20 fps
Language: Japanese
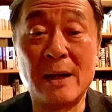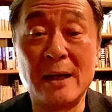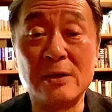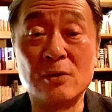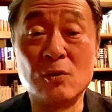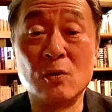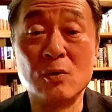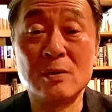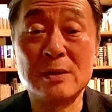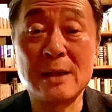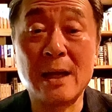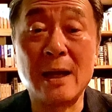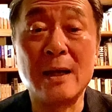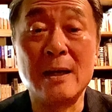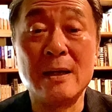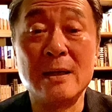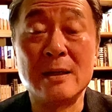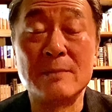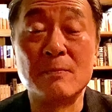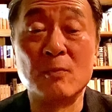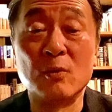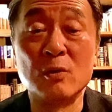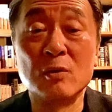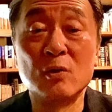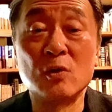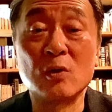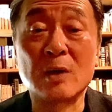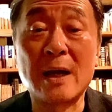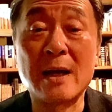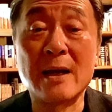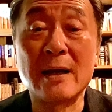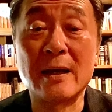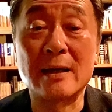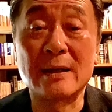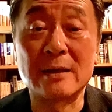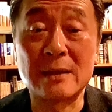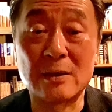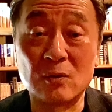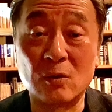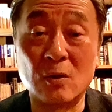いろんなものの考え
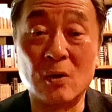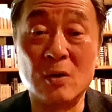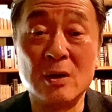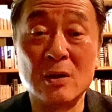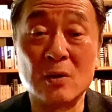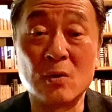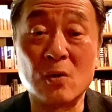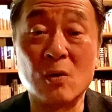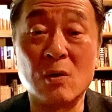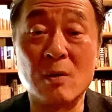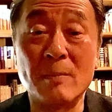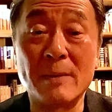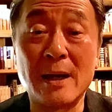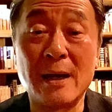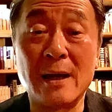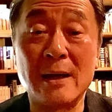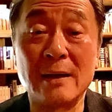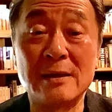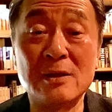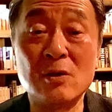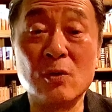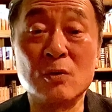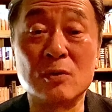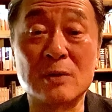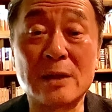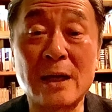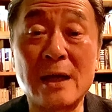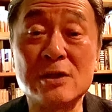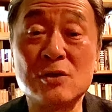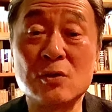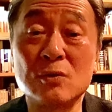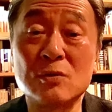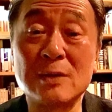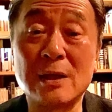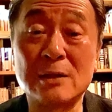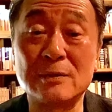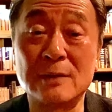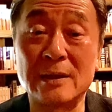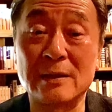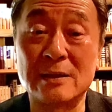方の、議論の対象と
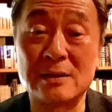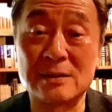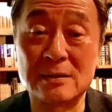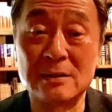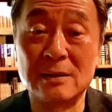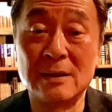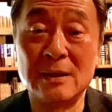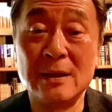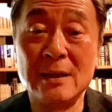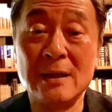なるわけです。